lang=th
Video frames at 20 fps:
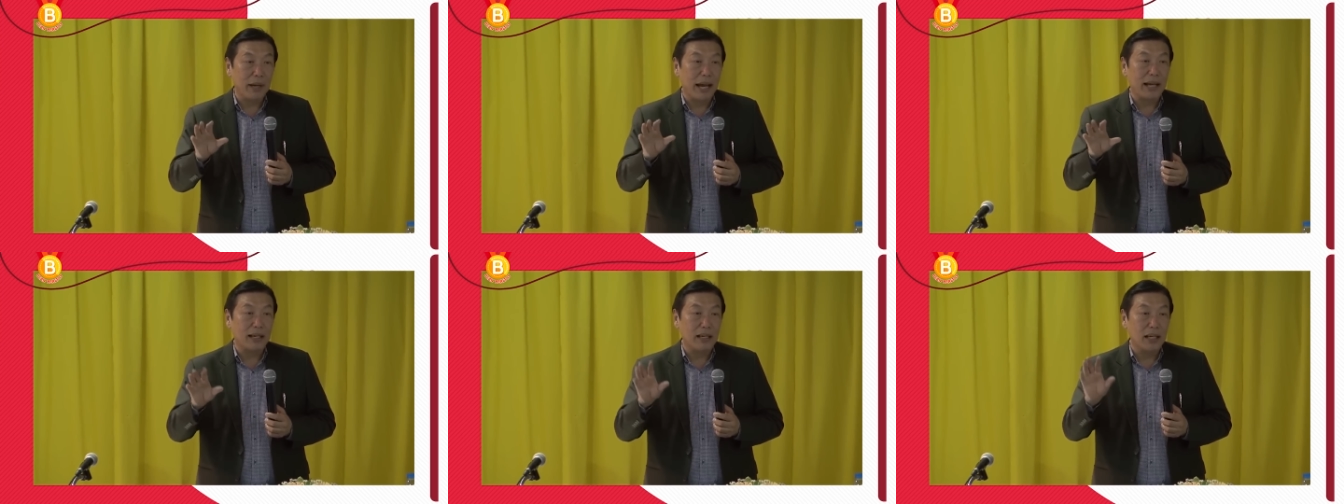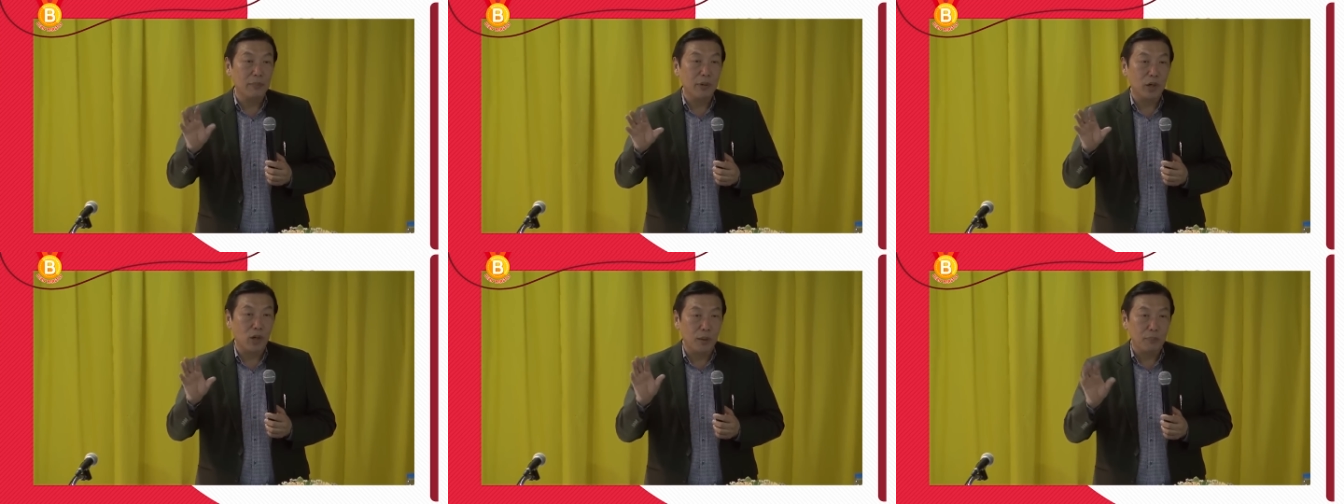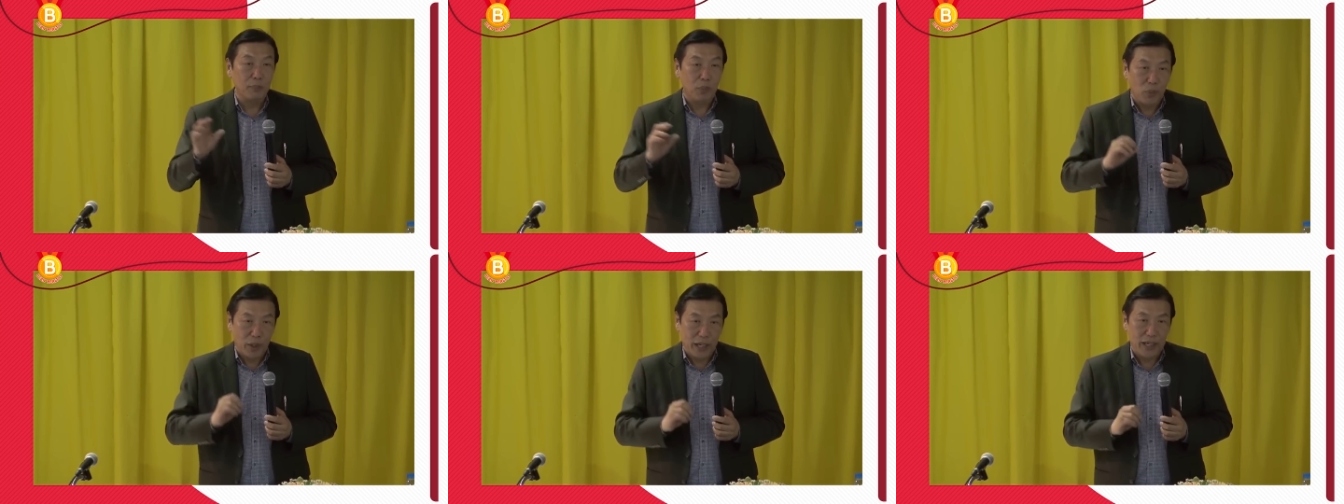มากเลยไม่ค่อย
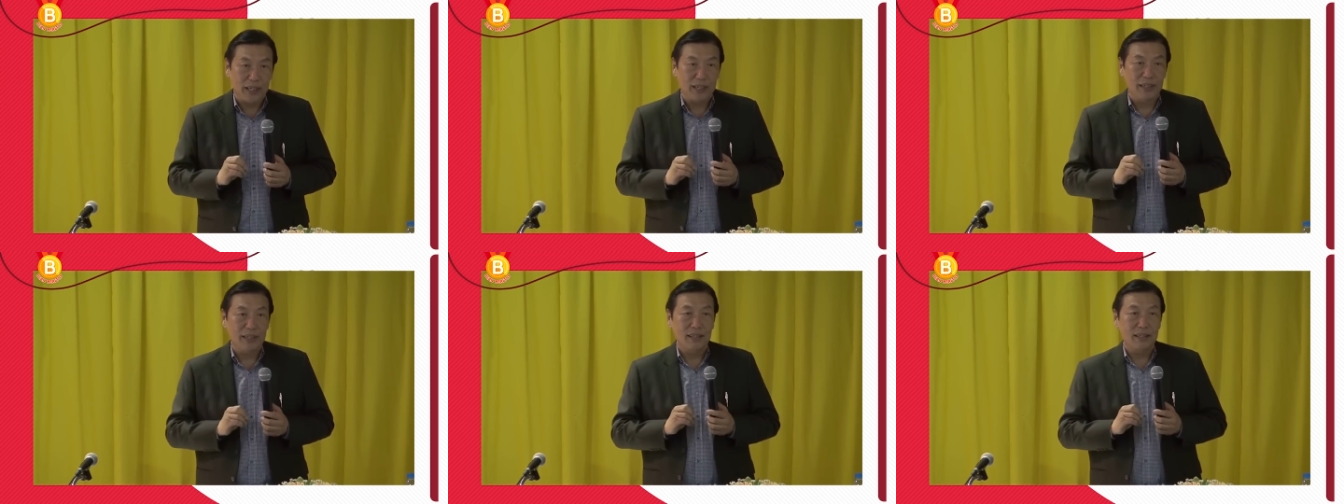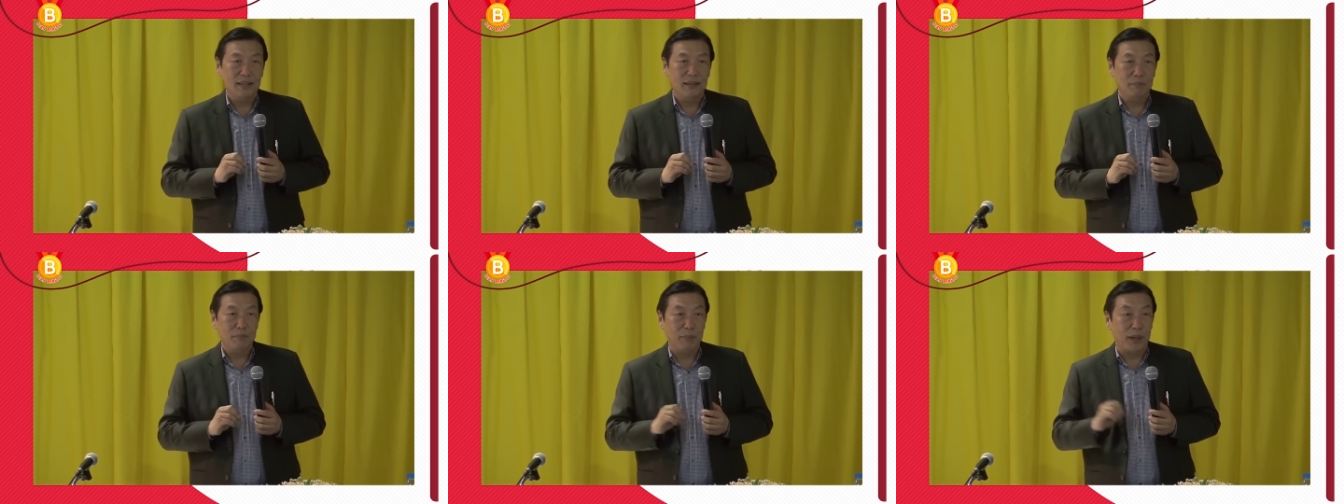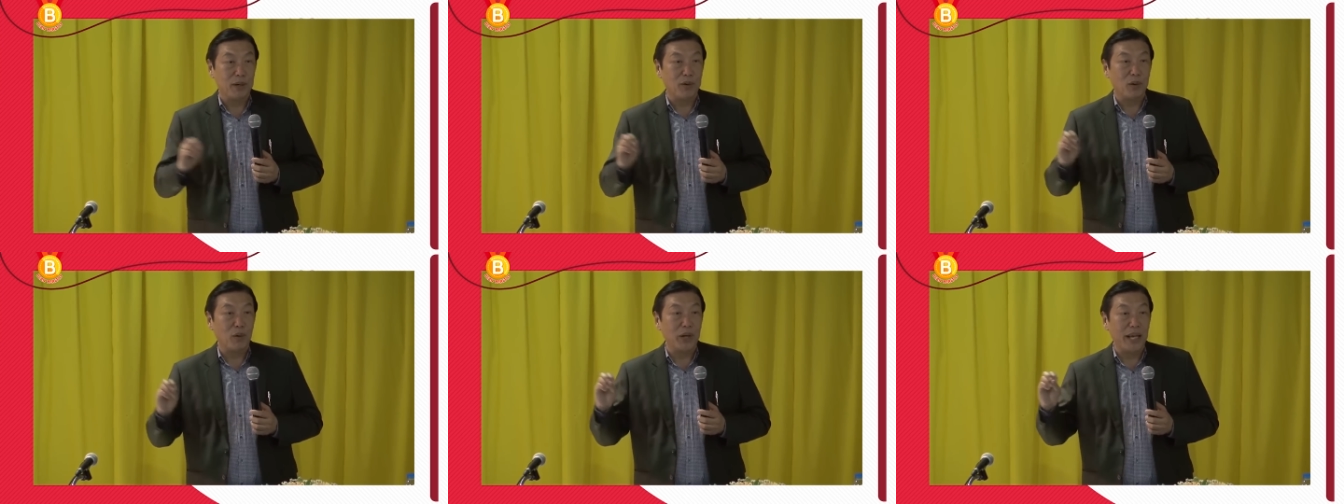ป่วย เป็น
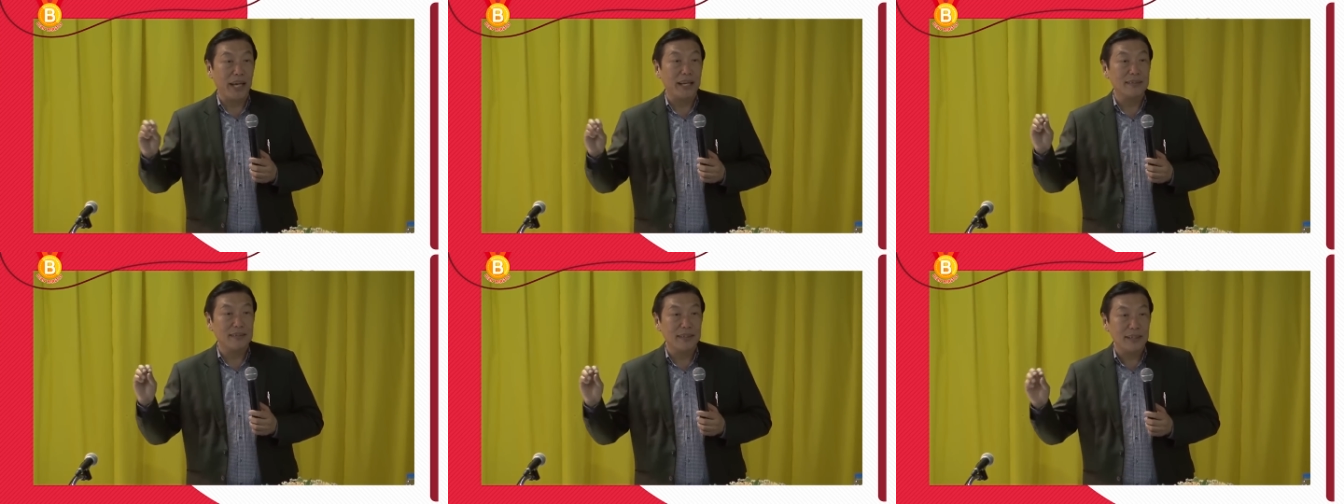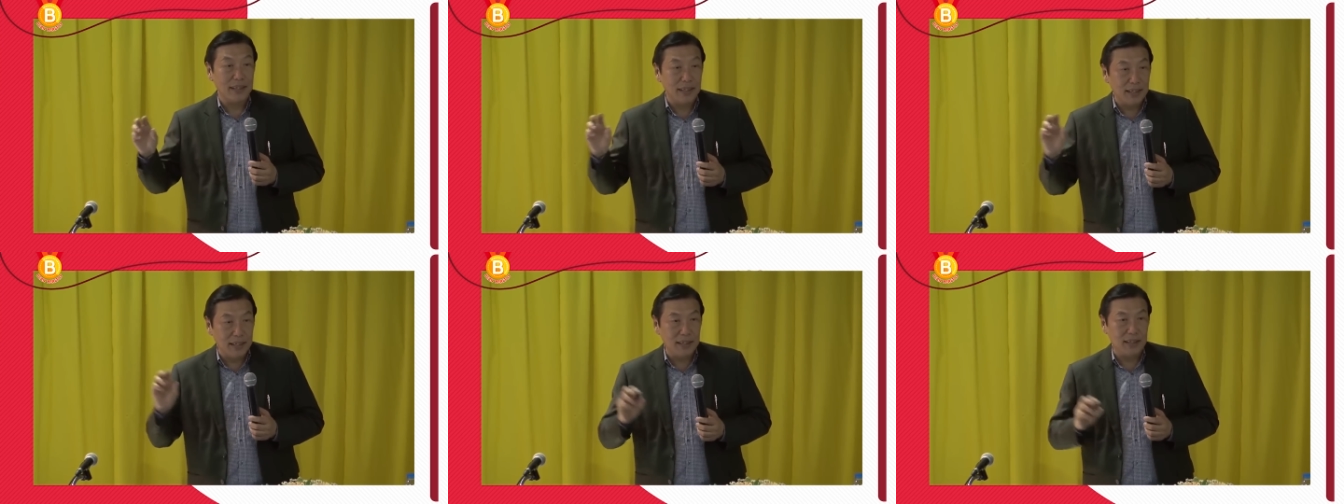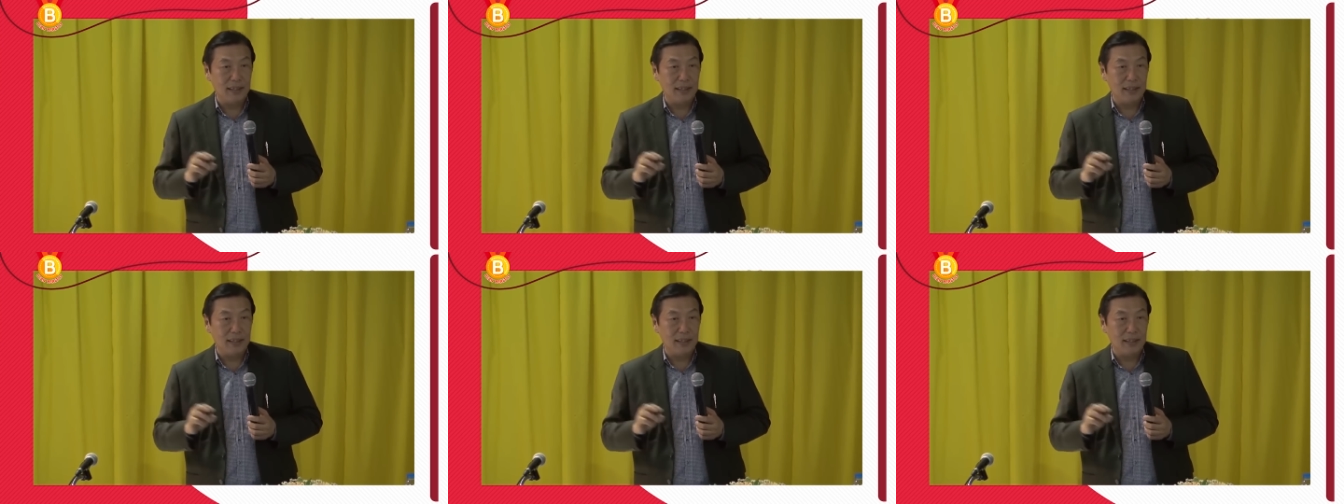โรค NCD